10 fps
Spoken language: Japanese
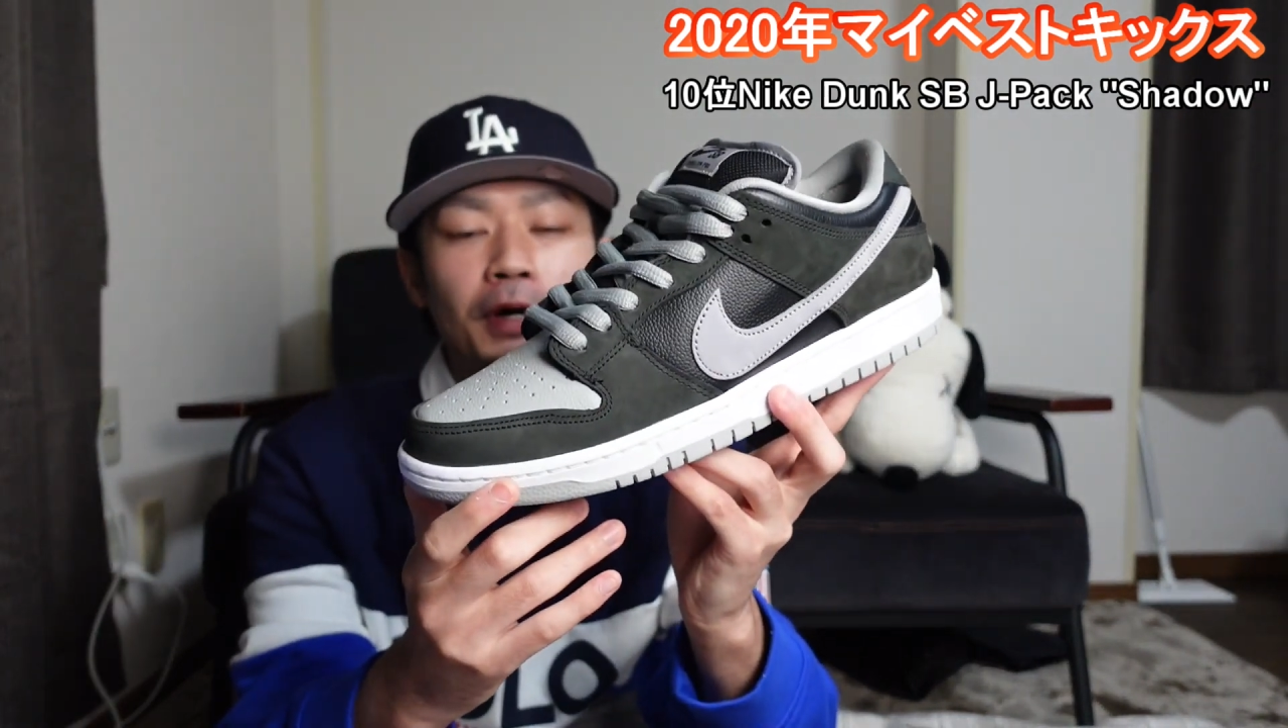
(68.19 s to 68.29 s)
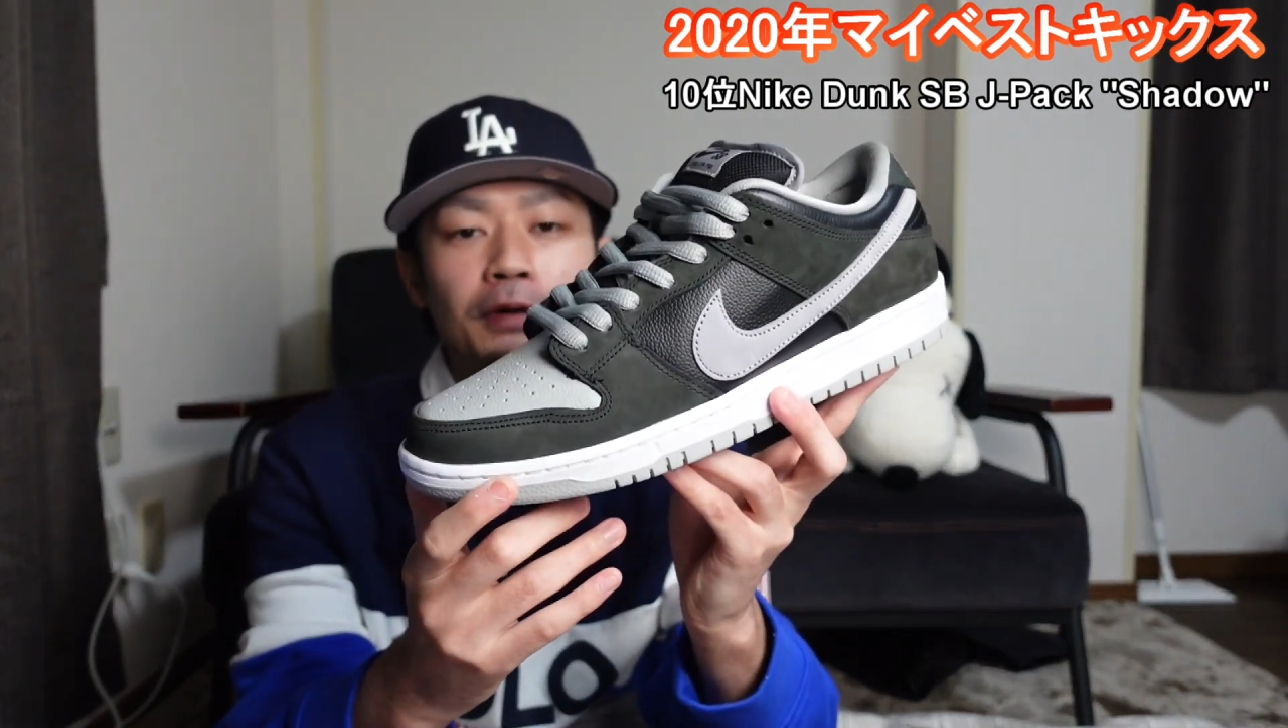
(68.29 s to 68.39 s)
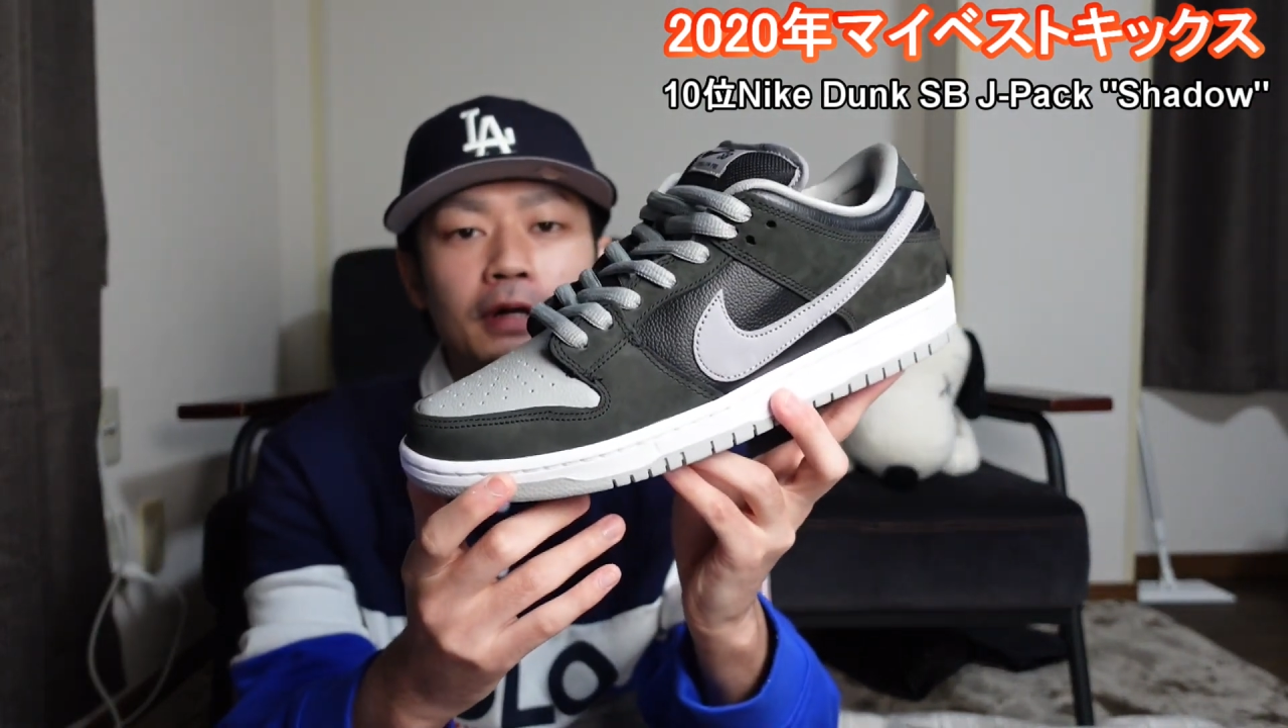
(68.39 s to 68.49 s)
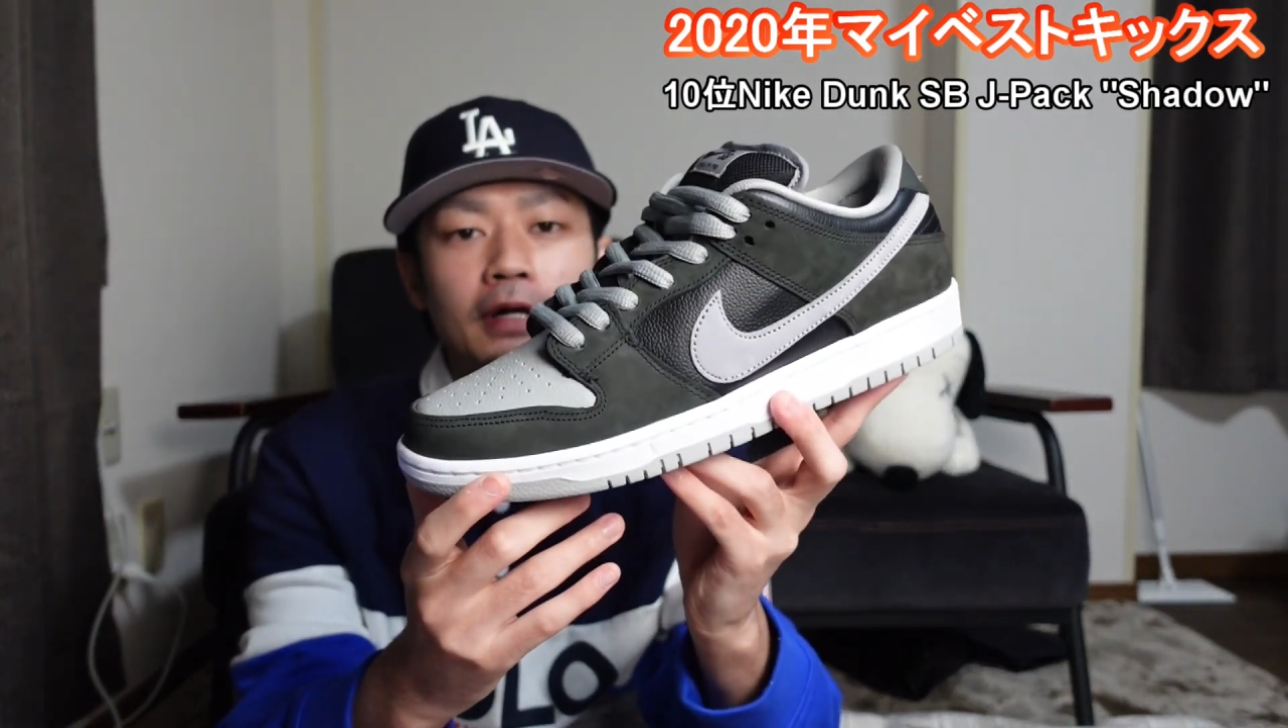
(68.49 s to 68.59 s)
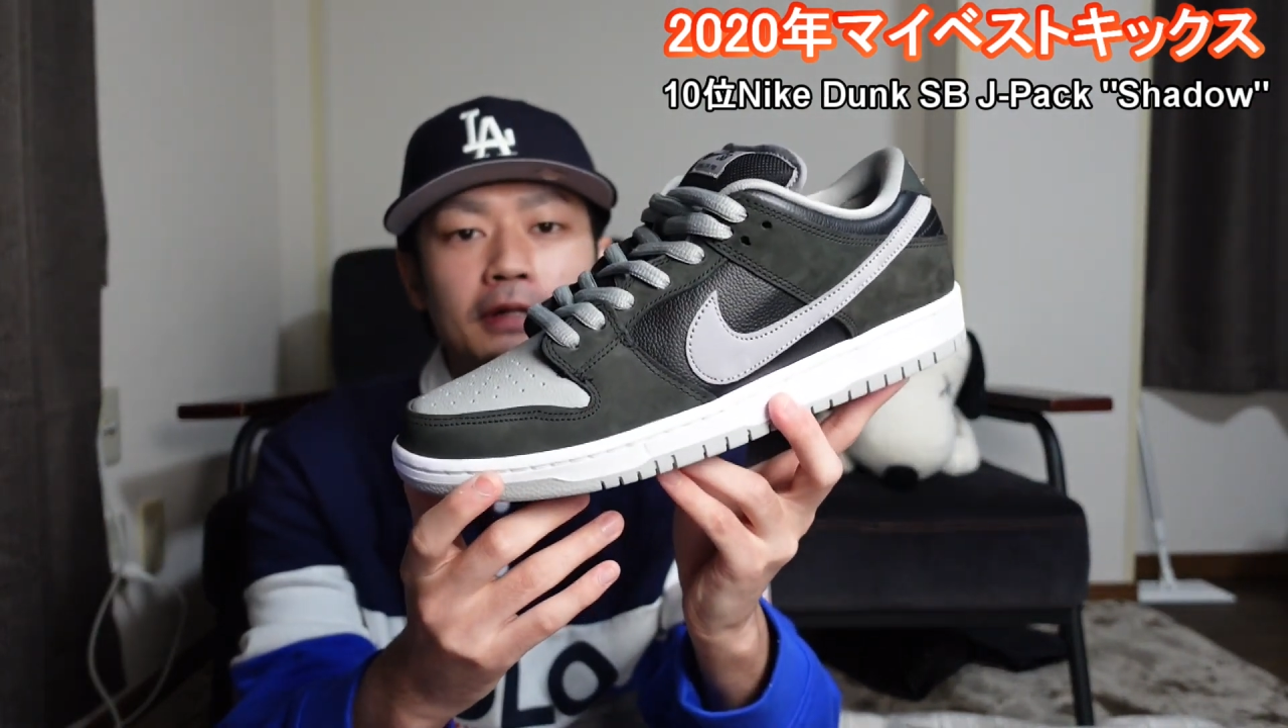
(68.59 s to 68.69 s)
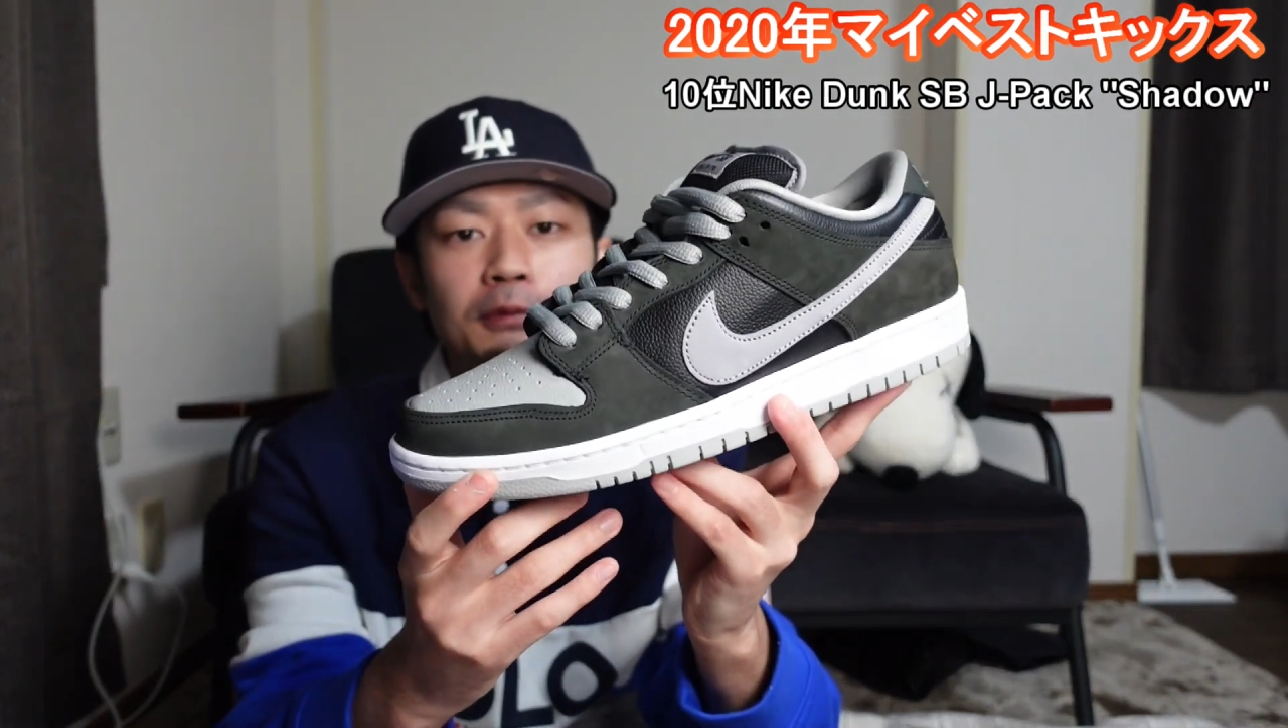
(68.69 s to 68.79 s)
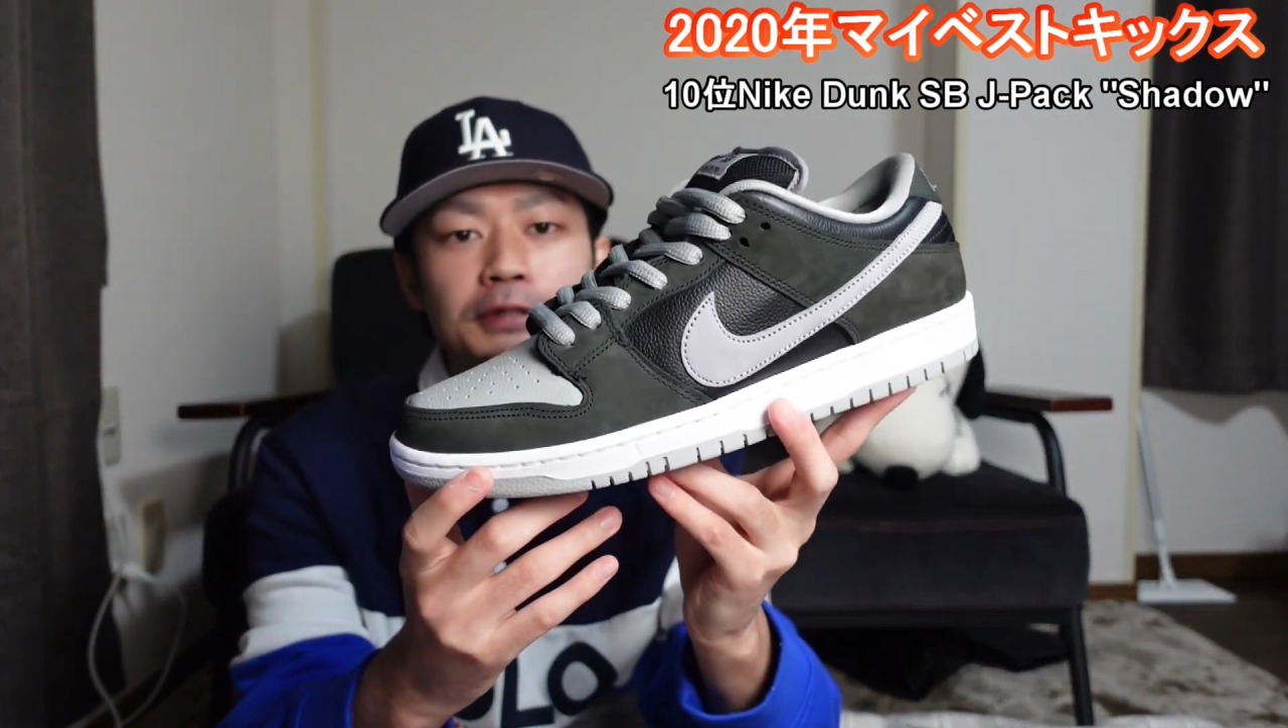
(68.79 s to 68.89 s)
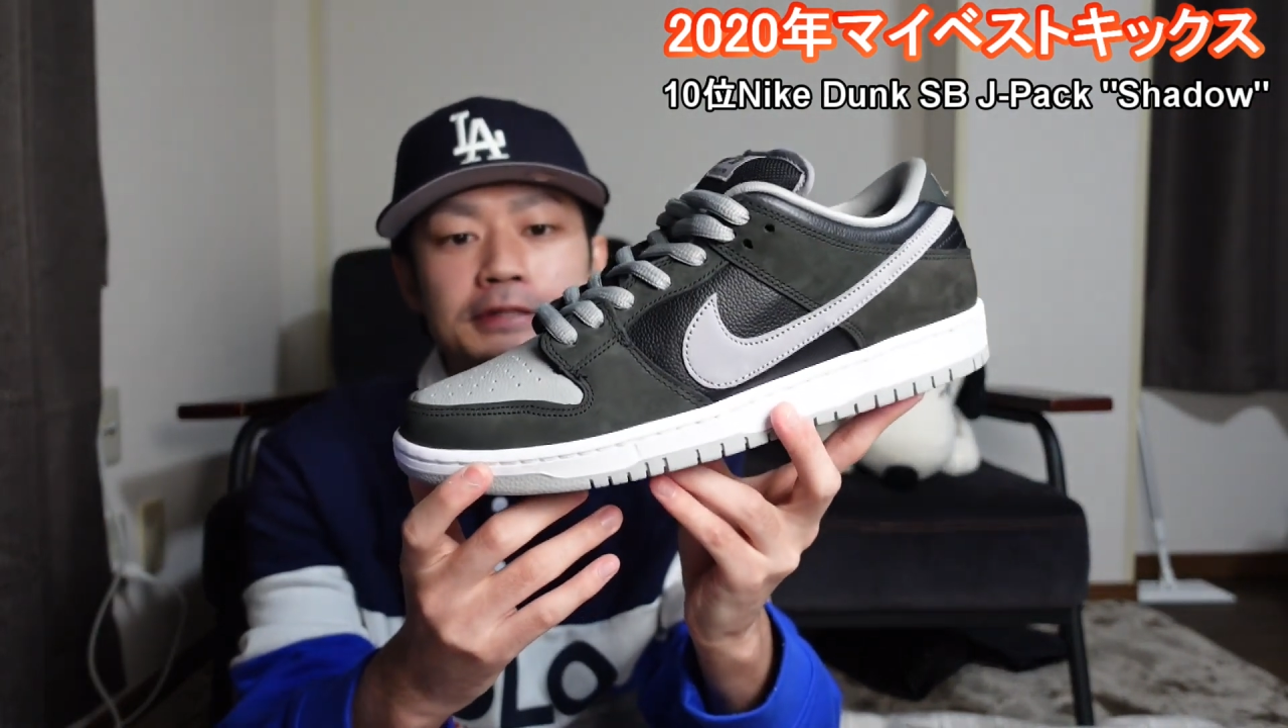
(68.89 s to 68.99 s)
かるかなと思うん